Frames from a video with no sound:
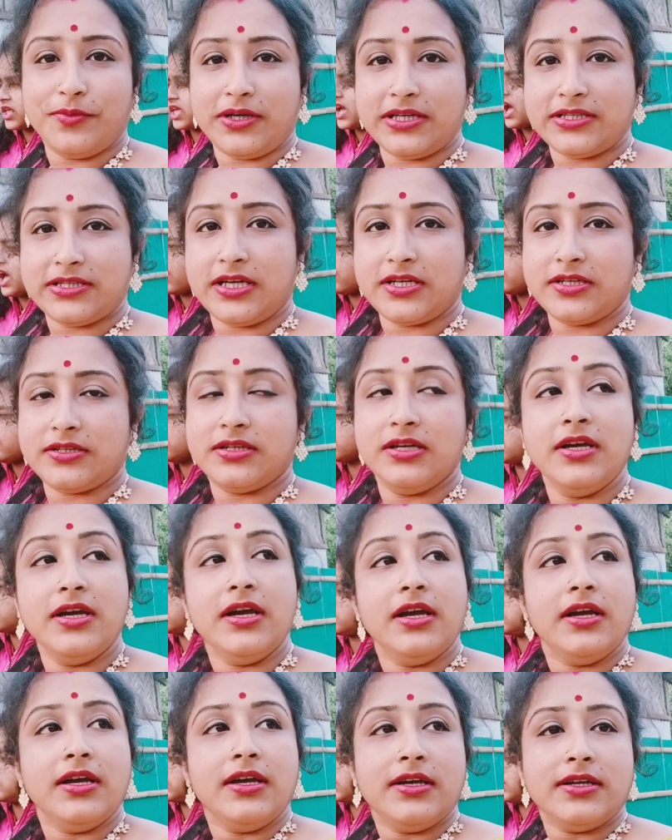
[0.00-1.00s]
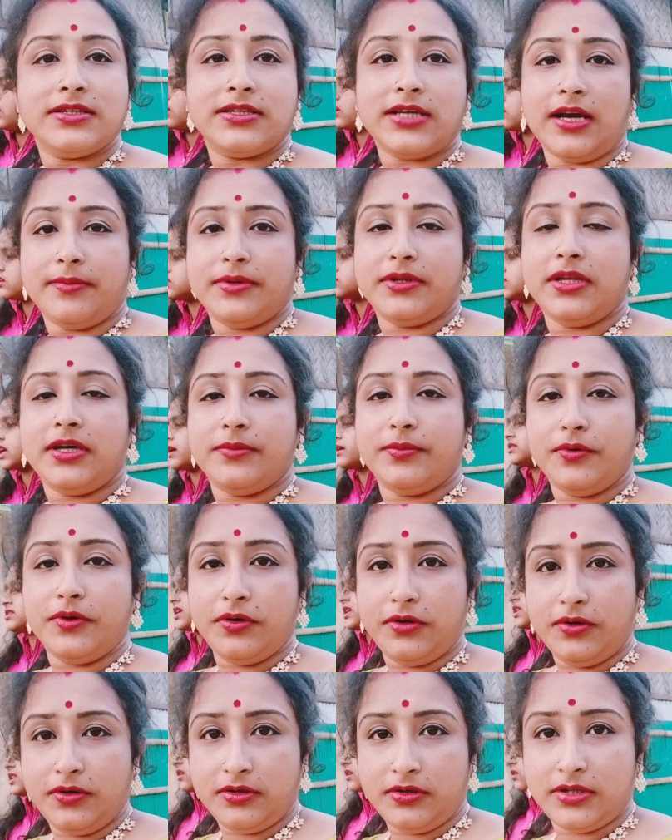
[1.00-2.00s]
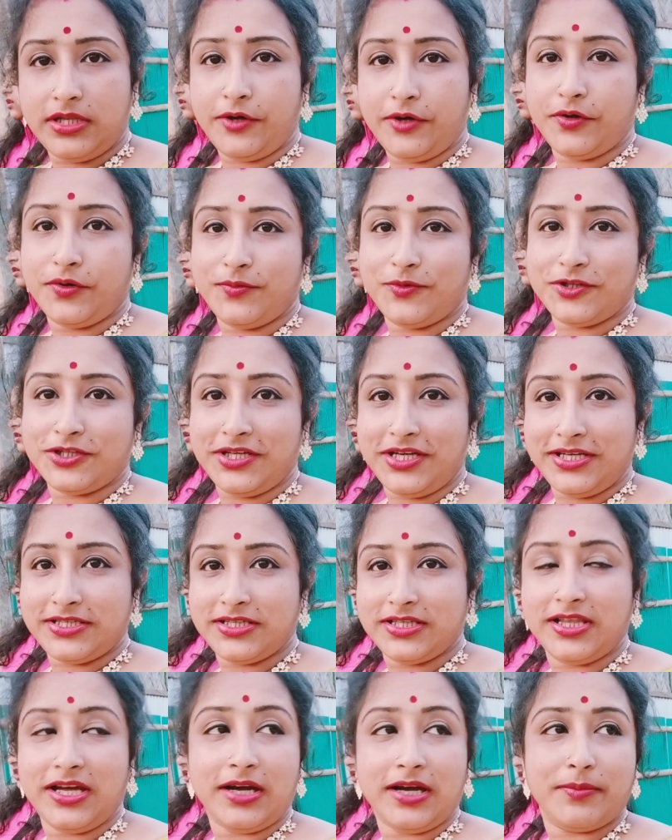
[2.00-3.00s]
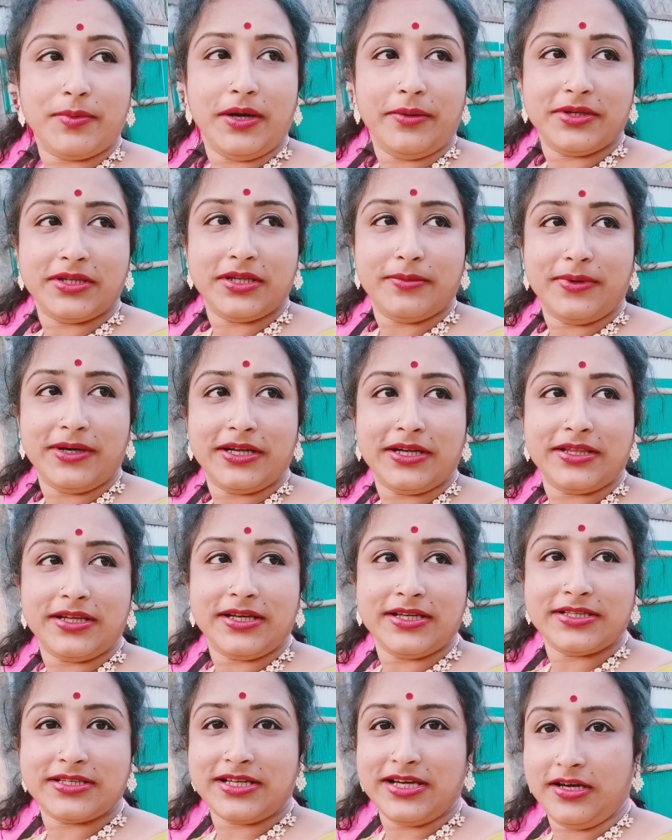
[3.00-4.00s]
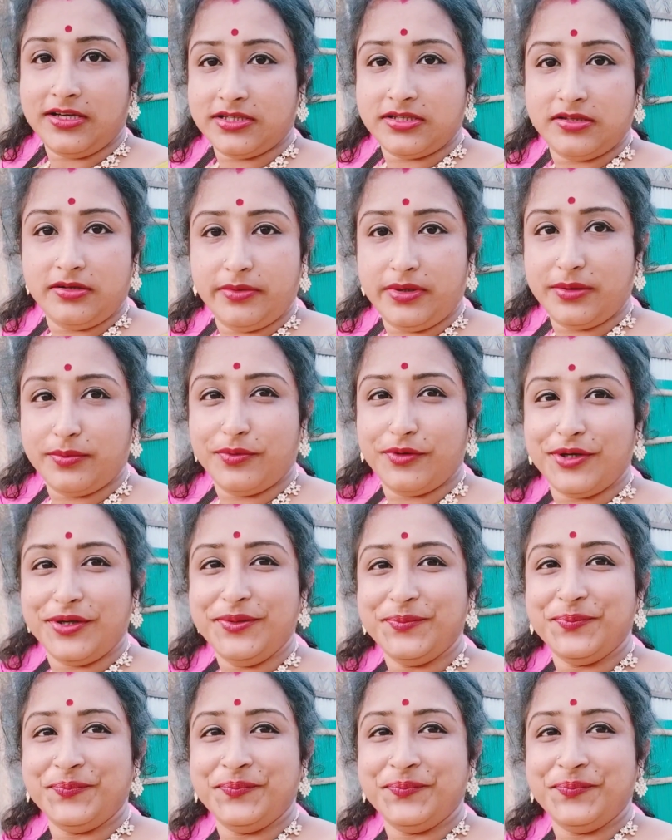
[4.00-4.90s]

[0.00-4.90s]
মাকে চাবি দেবো দেওয়ার মশাই এসে থাকবে আমাদের বাড়িতে আজকে হ্যাঁ। আসতে পারবো না